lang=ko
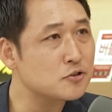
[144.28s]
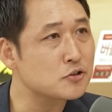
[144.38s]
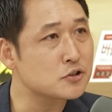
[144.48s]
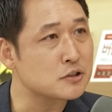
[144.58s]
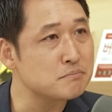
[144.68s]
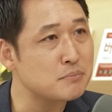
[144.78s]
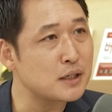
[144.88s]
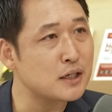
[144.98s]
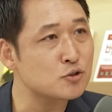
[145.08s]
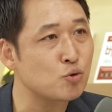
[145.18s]
그래서 그
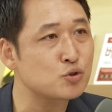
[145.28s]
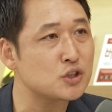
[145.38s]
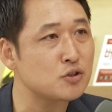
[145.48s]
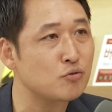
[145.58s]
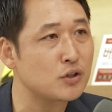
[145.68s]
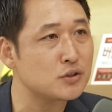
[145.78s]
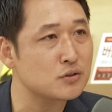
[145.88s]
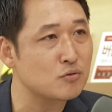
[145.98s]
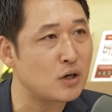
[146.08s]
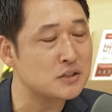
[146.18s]
금매가
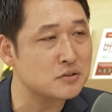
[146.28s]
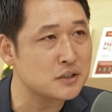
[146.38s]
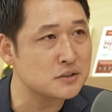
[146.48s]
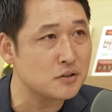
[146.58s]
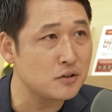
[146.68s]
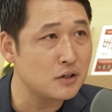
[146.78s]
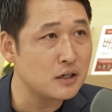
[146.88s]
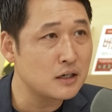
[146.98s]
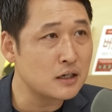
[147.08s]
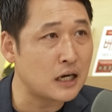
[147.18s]
소진되는 과정에서
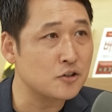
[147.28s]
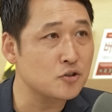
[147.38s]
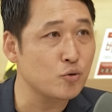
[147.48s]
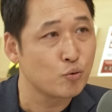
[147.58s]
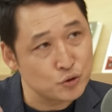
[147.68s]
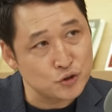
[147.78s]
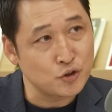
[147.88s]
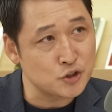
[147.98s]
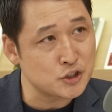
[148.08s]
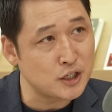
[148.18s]
가격이
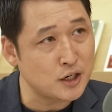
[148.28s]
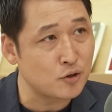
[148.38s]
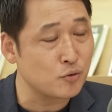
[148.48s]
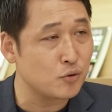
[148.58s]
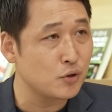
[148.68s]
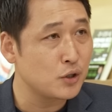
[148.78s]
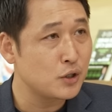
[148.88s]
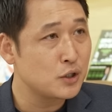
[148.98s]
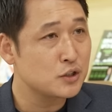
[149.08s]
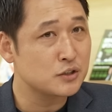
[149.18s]
오르는 것이다라고
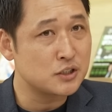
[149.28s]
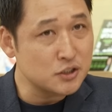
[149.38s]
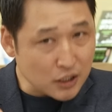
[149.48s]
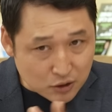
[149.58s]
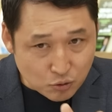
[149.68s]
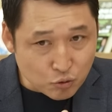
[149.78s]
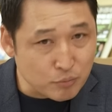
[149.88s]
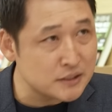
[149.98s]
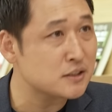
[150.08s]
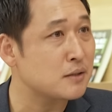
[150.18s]
이 시장을
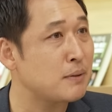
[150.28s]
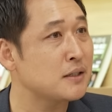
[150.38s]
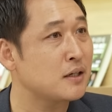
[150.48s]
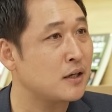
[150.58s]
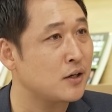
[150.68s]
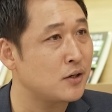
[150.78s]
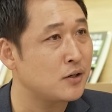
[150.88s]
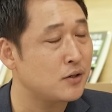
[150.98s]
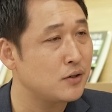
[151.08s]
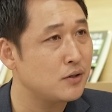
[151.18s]
놓고 봤을 때
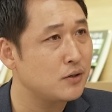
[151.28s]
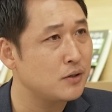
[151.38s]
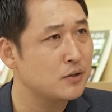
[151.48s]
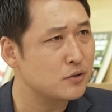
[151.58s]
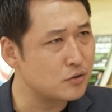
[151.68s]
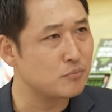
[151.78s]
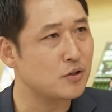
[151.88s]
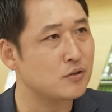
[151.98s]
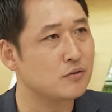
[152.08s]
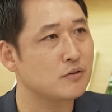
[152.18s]
판단해요. 네네.
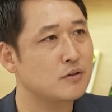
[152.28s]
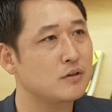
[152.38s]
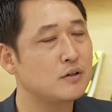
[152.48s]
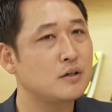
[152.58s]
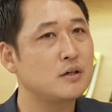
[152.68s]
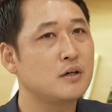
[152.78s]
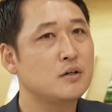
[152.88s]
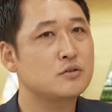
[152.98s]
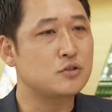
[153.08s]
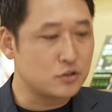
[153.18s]
그러면 음.
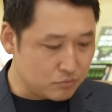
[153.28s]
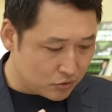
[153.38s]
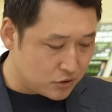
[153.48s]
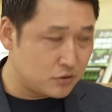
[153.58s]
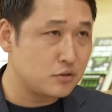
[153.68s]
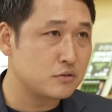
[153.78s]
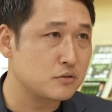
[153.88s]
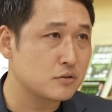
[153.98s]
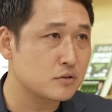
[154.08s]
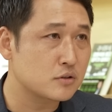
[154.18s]
지금
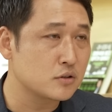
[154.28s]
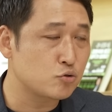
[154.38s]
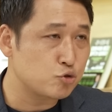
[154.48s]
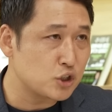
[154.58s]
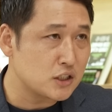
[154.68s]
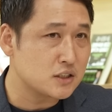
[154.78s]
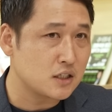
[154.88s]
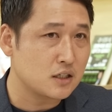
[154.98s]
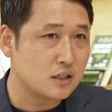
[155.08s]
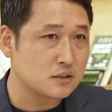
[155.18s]
어쨌든 그
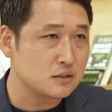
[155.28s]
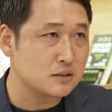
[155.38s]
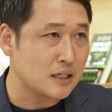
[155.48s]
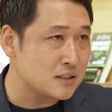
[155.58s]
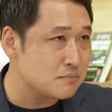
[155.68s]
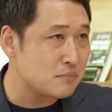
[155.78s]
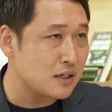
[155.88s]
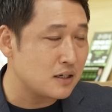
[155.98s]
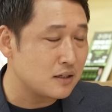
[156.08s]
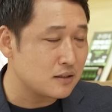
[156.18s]
투자자든
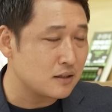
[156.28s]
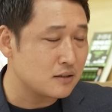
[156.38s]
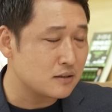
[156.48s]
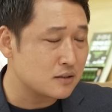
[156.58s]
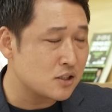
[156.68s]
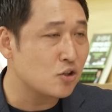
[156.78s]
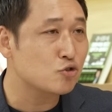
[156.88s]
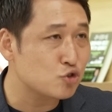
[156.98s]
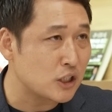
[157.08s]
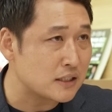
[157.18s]
내집마
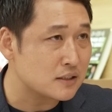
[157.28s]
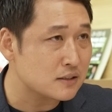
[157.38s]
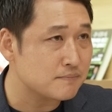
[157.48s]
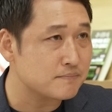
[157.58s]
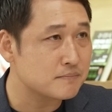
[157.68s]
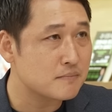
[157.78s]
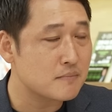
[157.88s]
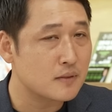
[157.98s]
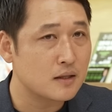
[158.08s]
실거주자든 음.